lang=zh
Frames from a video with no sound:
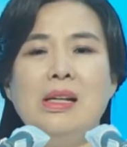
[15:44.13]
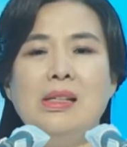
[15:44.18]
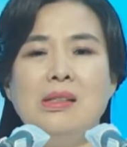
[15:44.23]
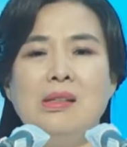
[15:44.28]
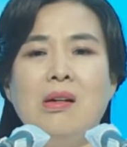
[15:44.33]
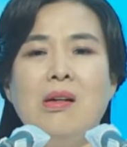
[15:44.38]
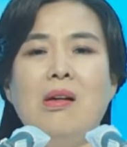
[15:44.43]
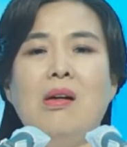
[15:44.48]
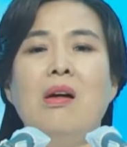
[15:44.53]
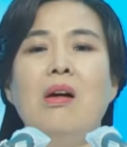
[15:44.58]

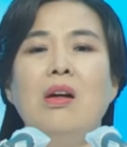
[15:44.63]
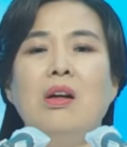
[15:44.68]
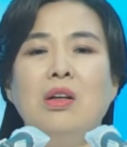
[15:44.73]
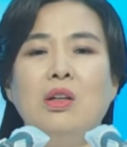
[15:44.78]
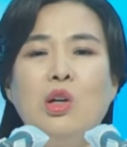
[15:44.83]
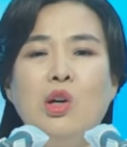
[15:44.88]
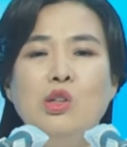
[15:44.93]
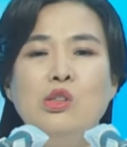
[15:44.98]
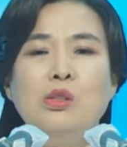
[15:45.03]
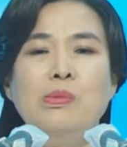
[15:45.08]
是某某
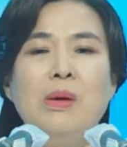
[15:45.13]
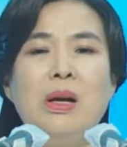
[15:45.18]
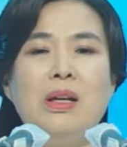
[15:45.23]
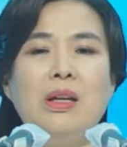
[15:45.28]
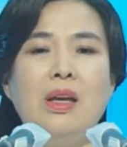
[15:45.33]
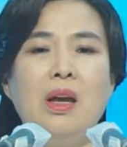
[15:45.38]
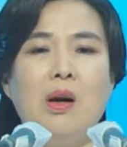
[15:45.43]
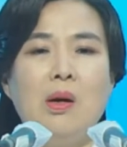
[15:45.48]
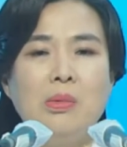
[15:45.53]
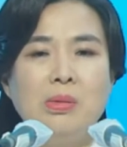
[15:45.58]
人害我
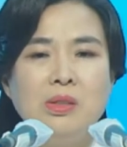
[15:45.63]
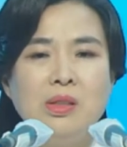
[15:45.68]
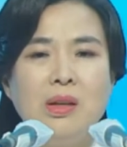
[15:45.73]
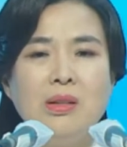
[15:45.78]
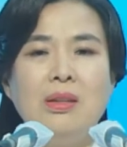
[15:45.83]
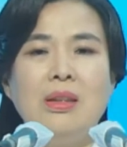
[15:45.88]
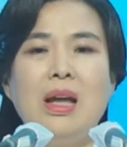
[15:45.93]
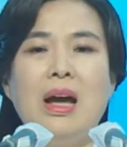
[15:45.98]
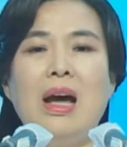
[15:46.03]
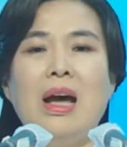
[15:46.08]
这样，
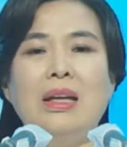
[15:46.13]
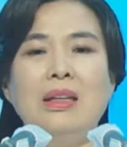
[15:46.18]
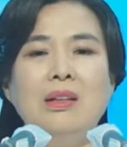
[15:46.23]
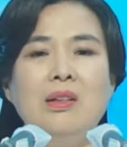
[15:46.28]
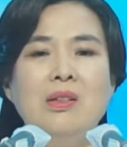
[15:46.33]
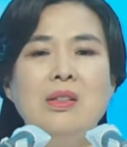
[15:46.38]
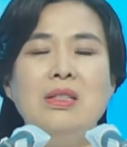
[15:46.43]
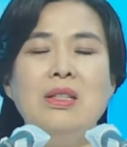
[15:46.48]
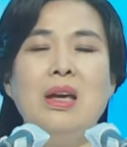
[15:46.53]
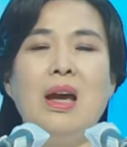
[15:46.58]

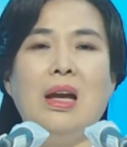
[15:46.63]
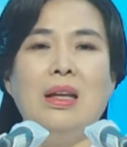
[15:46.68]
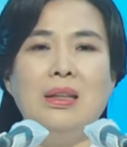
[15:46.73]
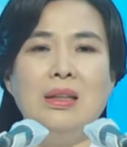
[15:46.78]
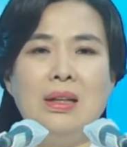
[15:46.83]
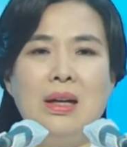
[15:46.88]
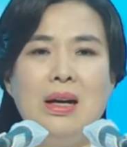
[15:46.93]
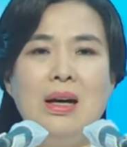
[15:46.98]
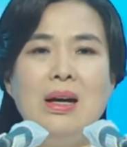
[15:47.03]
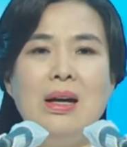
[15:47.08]

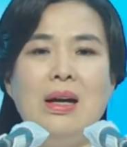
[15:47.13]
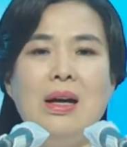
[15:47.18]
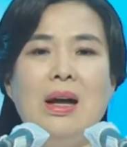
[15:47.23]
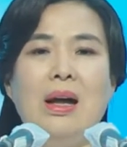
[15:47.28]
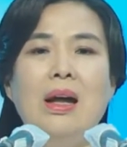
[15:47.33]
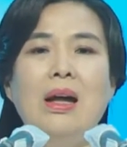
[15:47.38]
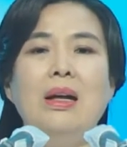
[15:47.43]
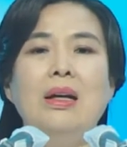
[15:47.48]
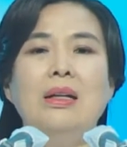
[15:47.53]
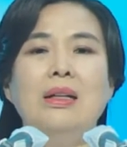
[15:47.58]
我只能
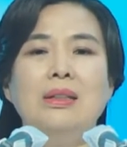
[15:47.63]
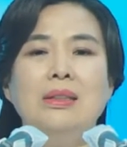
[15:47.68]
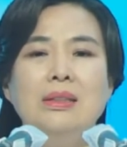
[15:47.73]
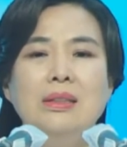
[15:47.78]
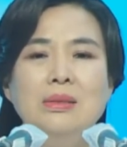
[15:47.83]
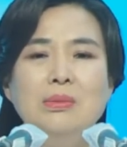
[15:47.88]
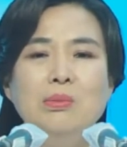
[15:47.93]
这样。